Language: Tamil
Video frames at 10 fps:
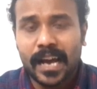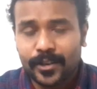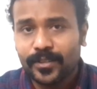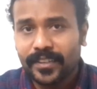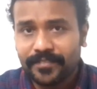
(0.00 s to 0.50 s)

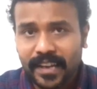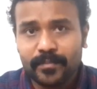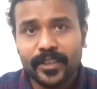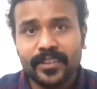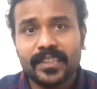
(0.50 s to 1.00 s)
நானும் என்
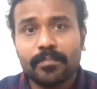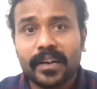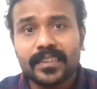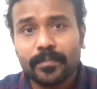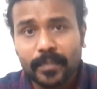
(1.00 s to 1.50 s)
ஃபேமிலியும் அந்த
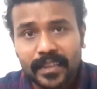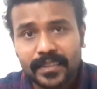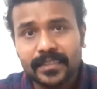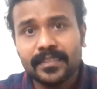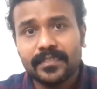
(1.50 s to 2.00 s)
படத்தை
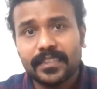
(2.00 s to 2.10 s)
பார்த்து